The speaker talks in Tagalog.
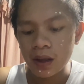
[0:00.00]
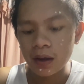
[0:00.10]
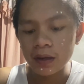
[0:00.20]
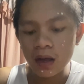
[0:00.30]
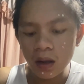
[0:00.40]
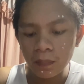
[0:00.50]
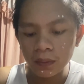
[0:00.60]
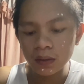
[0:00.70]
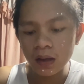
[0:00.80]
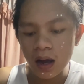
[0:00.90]
Kaya
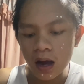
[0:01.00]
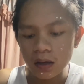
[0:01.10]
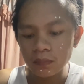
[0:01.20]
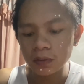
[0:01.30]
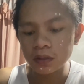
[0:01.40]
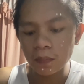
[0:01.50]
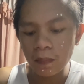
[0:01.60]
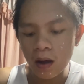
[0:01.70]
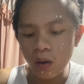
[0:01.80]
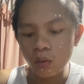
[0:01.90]
habang nag-aaral
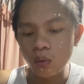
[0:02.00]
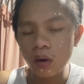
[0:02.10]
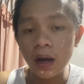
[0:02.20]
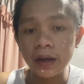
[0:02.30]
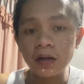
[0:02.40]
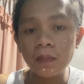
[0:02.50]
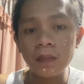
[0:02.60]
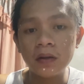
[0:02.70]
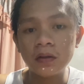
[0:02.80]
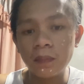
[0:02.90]
magtrabaho kung kaya
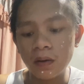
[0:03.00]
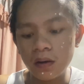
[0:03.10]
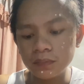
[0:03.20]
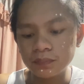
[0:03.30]
naman, di ba?